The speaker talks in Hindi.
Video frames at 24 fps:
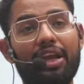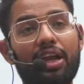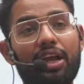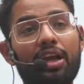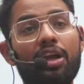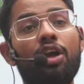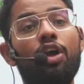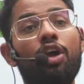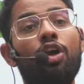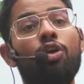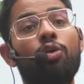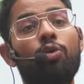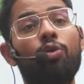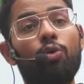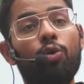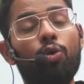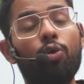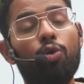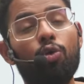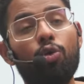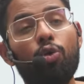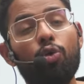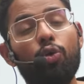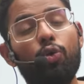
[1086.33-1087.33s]
है
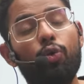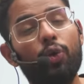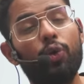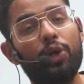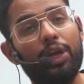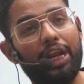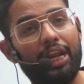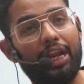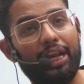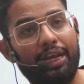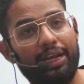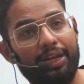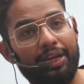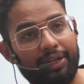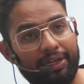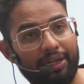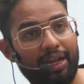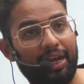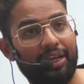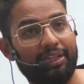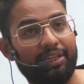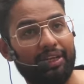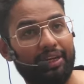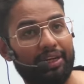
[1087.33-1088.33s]
क्लोरोक्विनेन
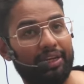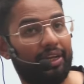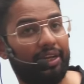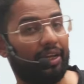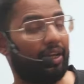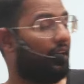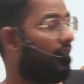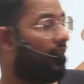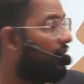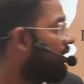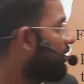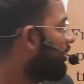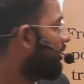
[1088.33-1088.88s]
याद रखिएगा